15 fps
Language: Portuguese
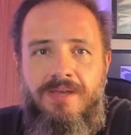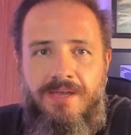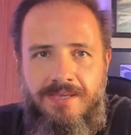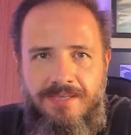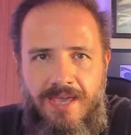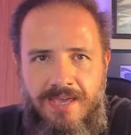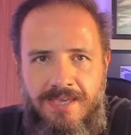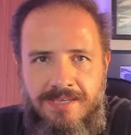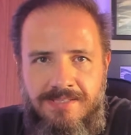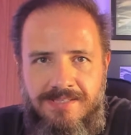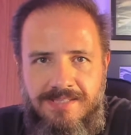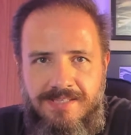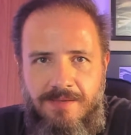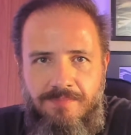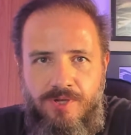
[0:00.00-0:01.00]
E aí,
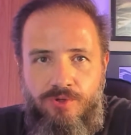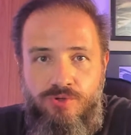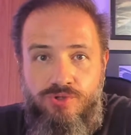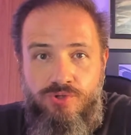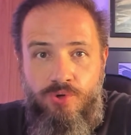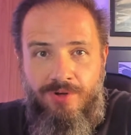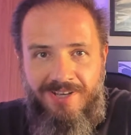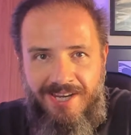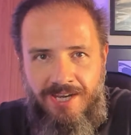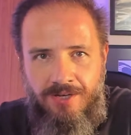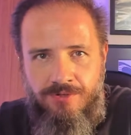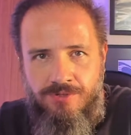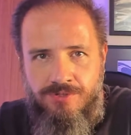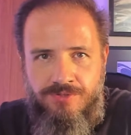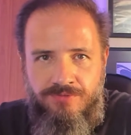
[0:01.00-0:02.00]
você sabia que o
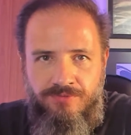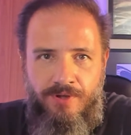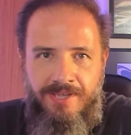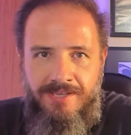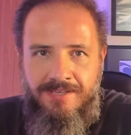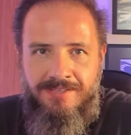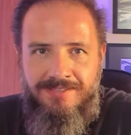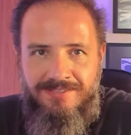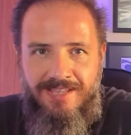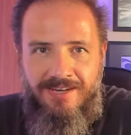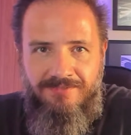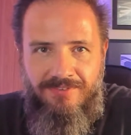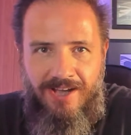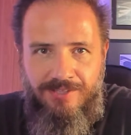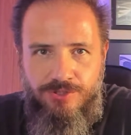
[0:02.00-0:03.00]
sucrilhos foi
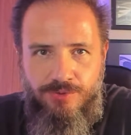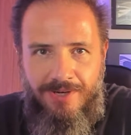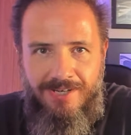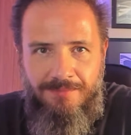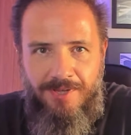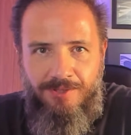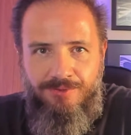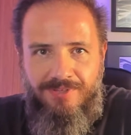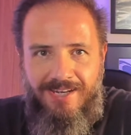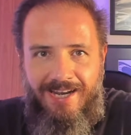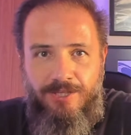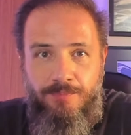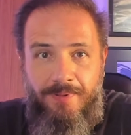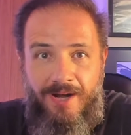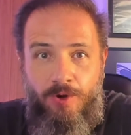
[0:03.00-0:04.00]
derivado de um alimento
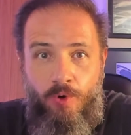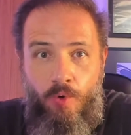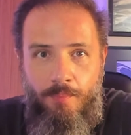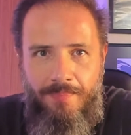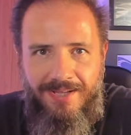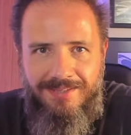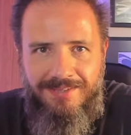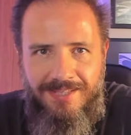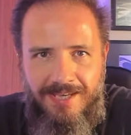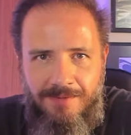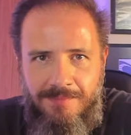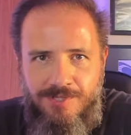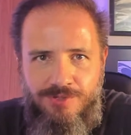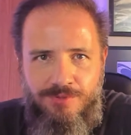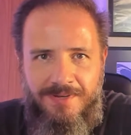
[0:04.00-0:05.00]
criado para combater a
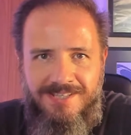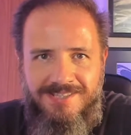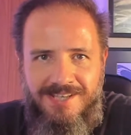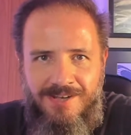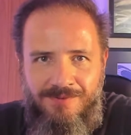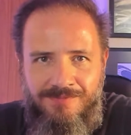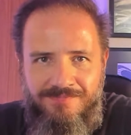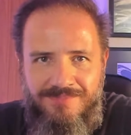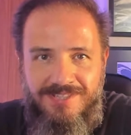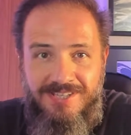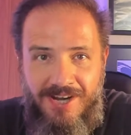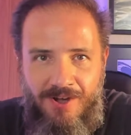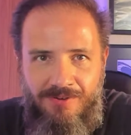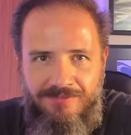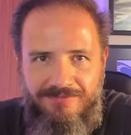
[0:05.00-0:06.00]
masturbação? Se
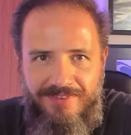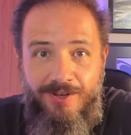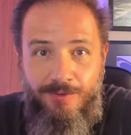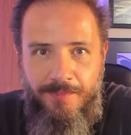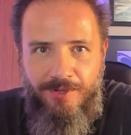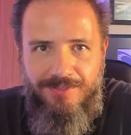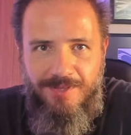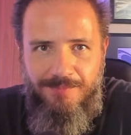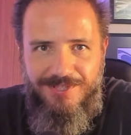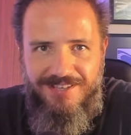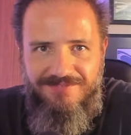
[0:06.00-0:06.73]
não, vem comigo depois da